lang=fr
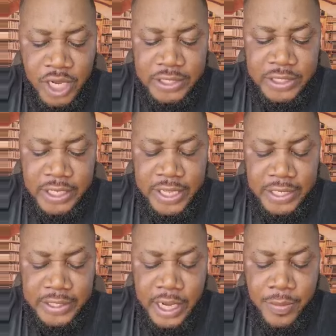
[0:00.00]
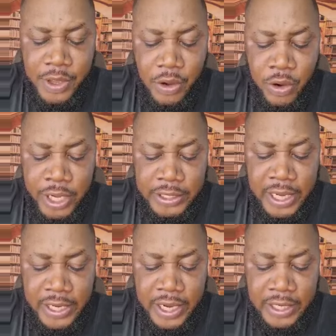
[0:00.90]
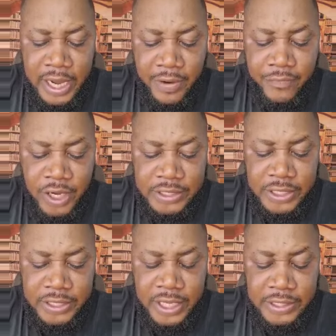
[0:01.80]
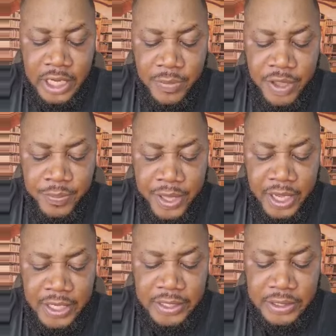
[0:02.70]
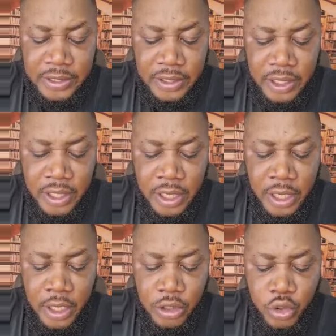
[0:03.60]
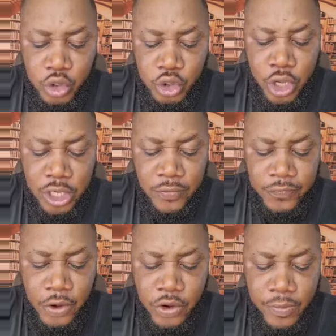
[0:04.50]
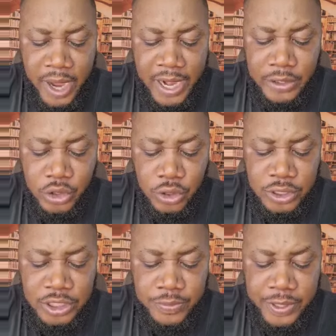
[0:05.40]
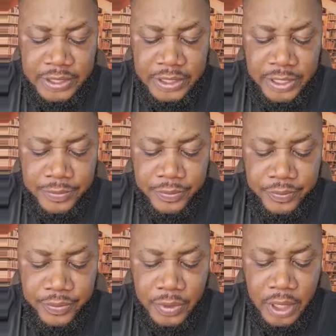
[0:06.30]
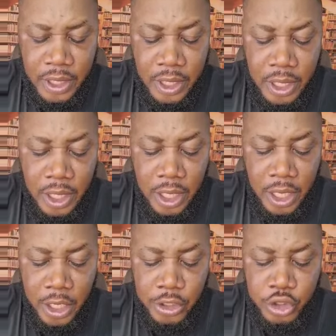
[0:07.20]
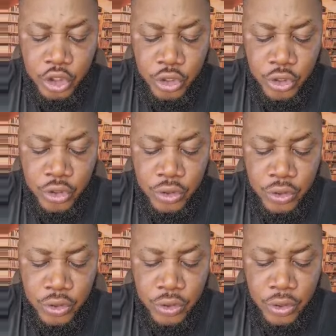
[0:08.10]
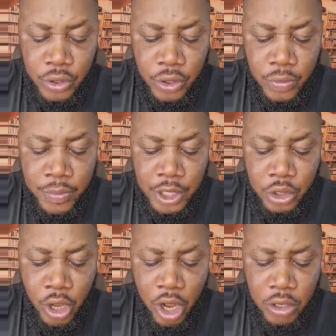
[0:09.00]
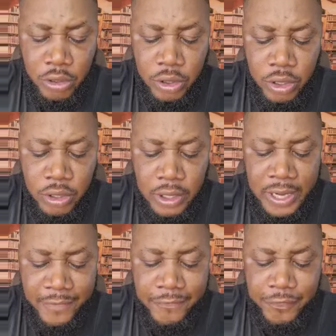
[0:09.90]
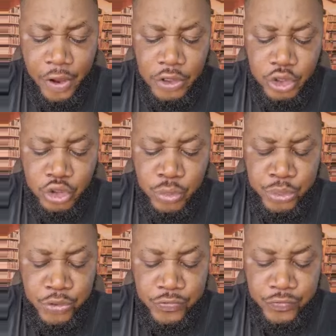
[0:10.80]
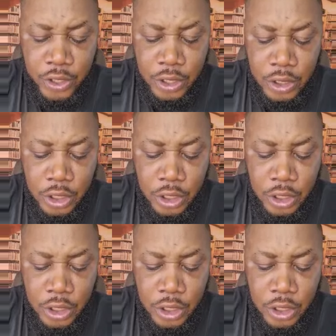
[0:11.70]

voici tes ennemis, ô Éternel, car voici tes ennemis périssent. Tous ceux qui font le mal sont dispersés. Et tu me donnes la force du buffle.